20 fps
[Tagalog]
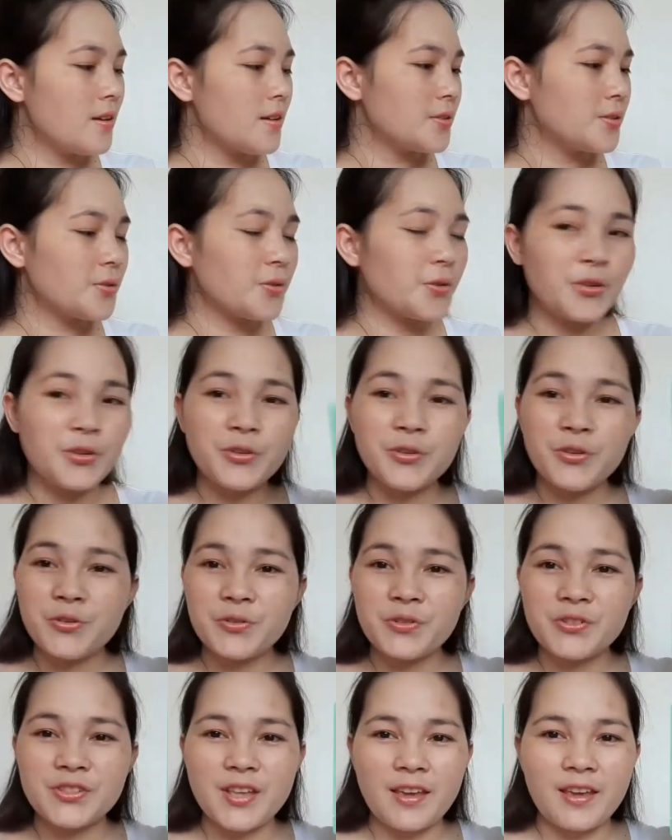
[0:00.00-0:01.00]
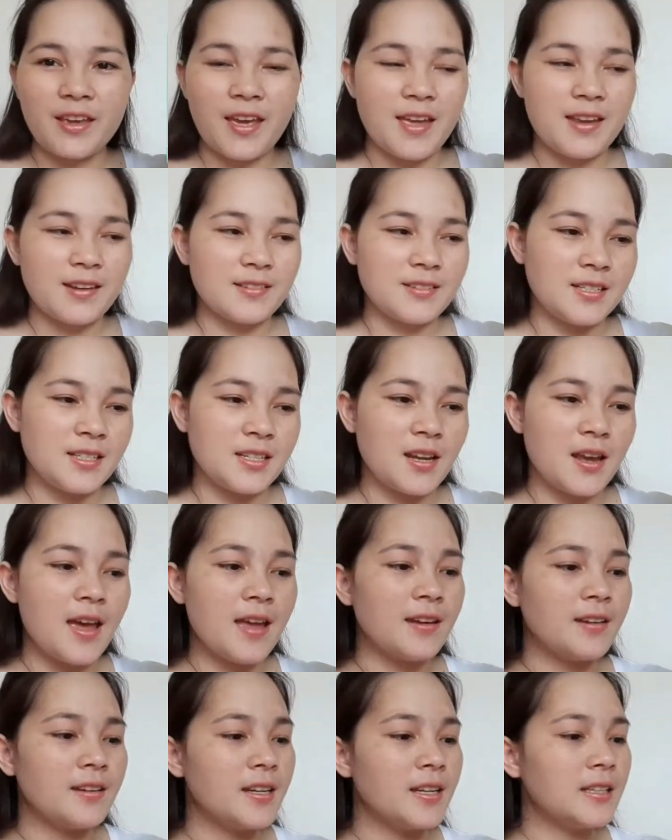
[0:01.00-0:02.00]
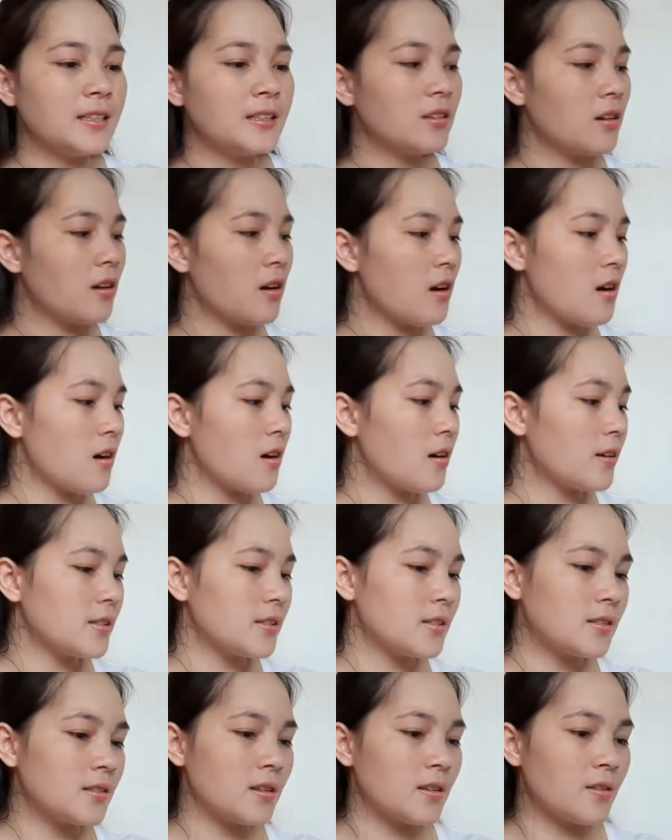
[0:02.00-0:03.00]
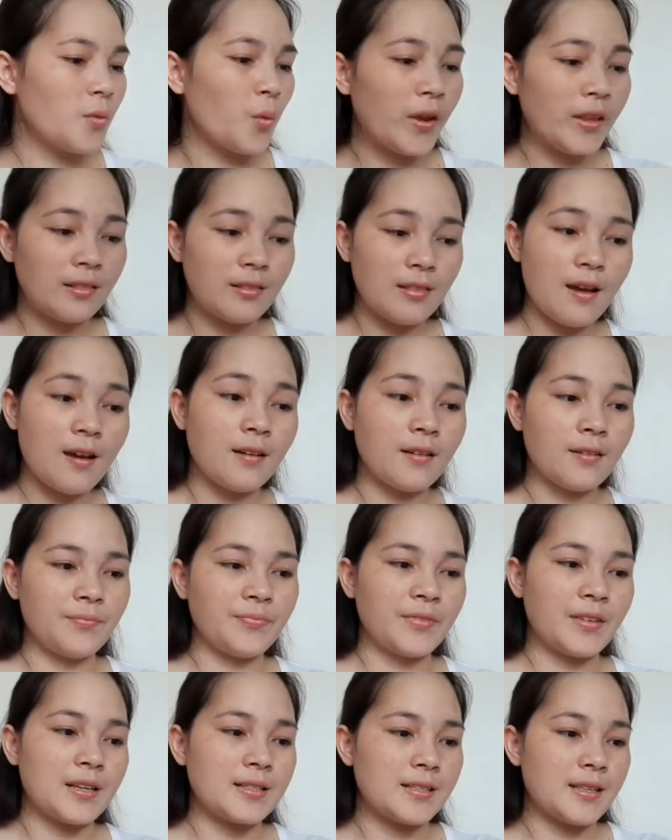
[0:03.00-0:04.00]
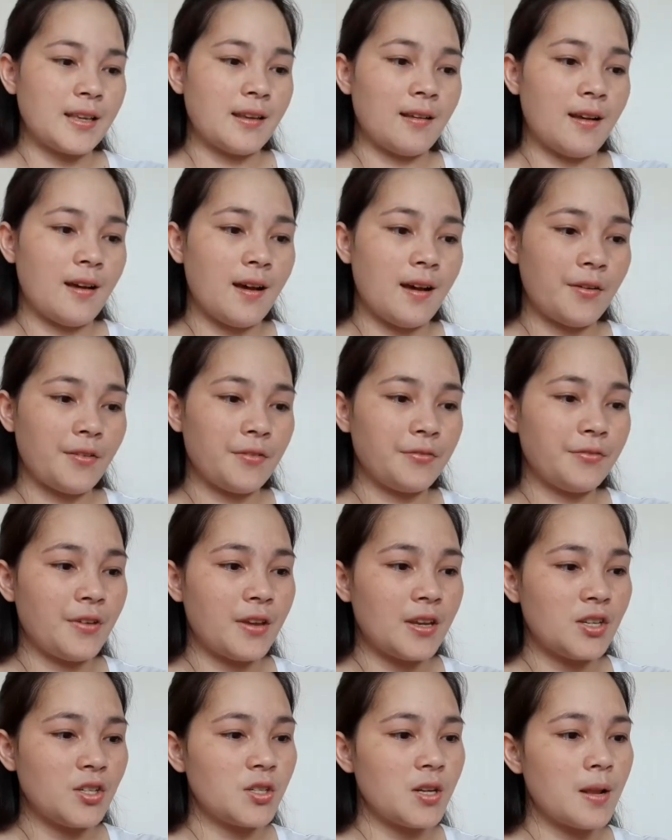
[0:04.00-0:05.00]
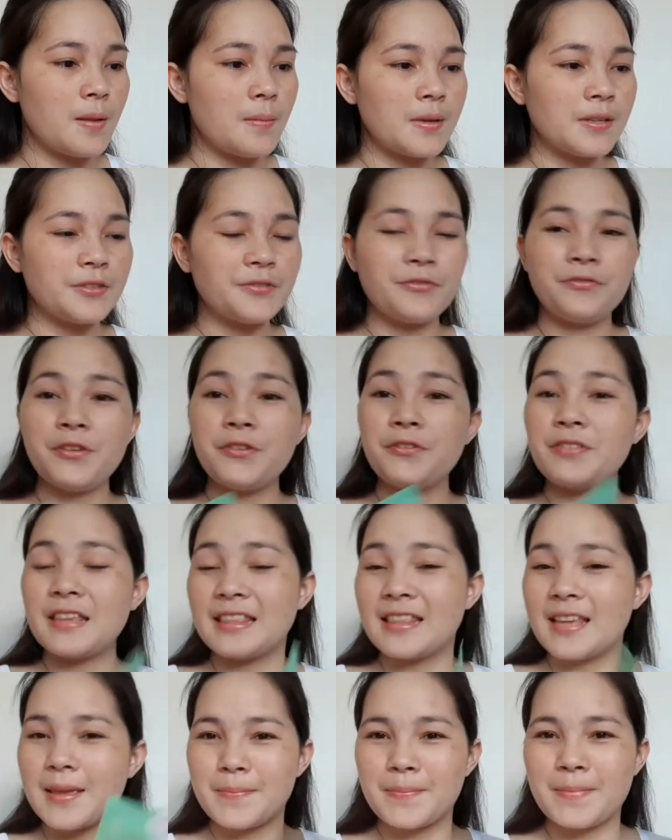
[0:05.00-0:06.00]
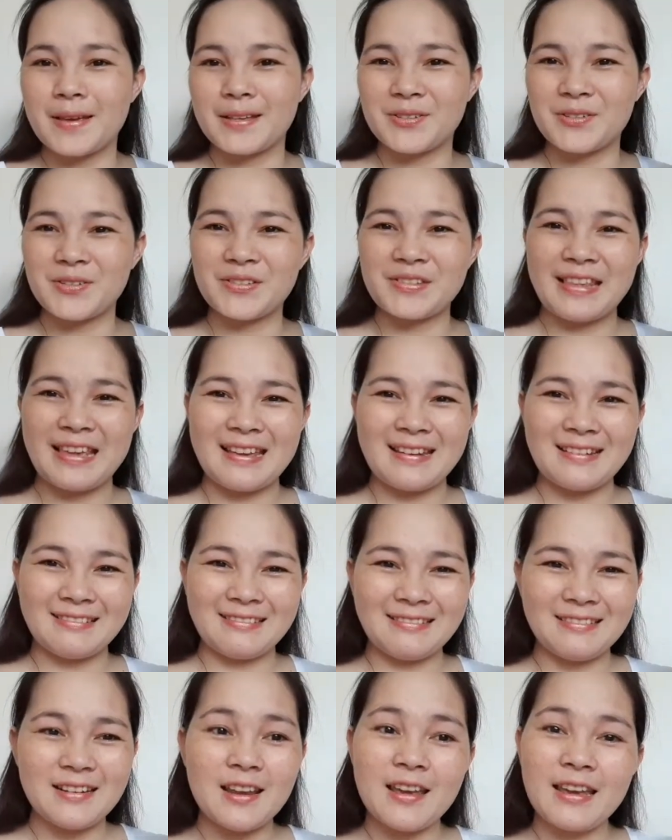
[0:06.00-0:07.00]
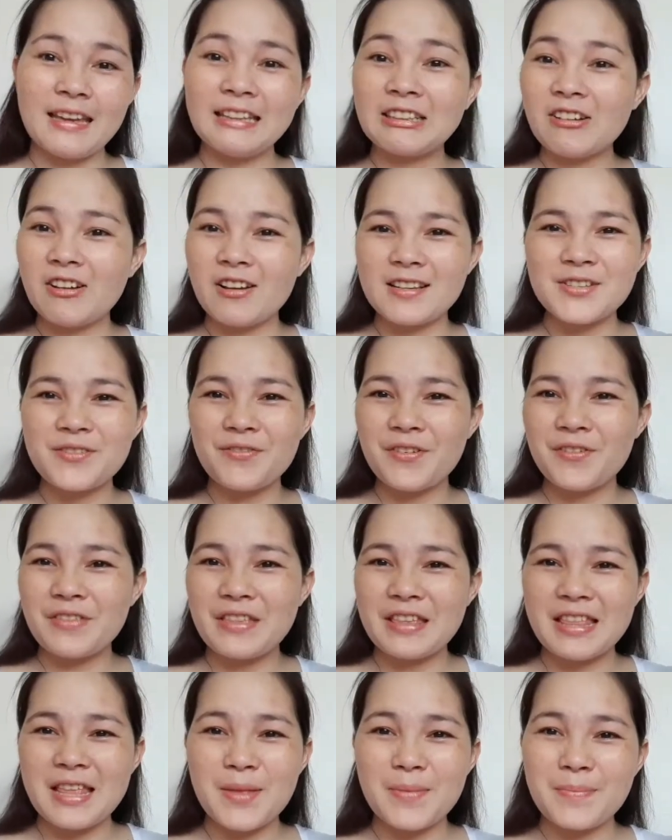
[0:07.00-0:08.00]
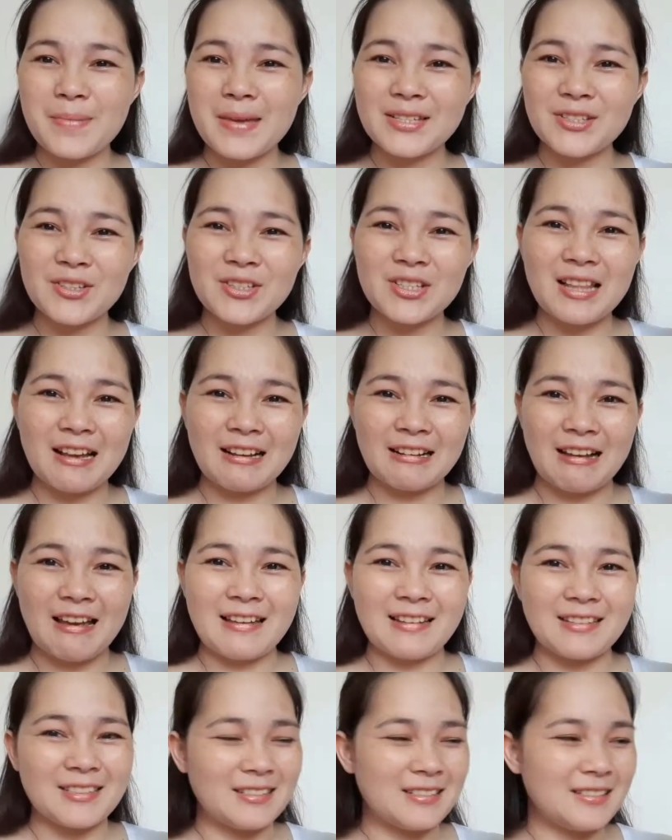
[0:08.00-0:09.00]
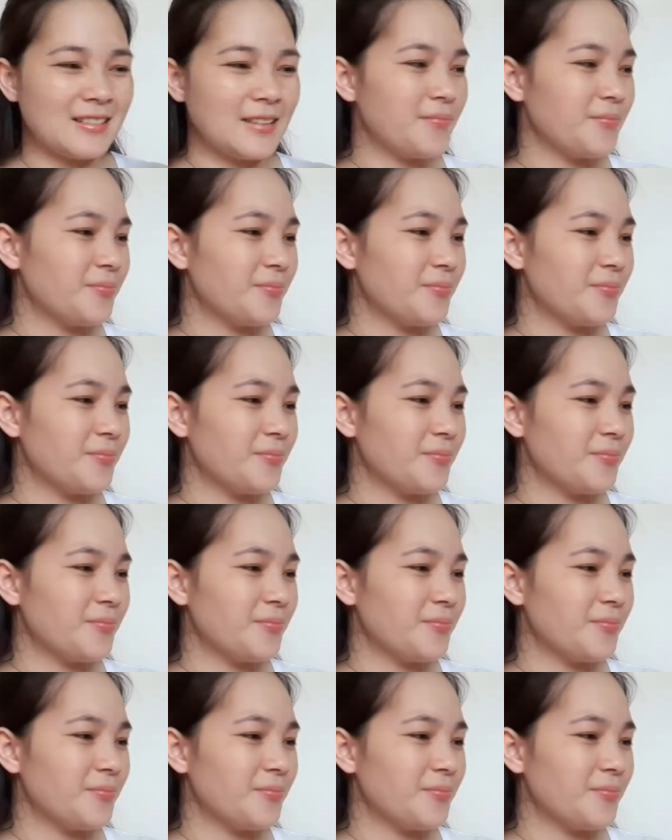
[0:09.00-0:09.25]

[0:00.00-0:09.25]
So, yun yung second. And it cost, wait lang, kasi nga, facial, 59 pesos then. It cost 59 pesos lang, guys.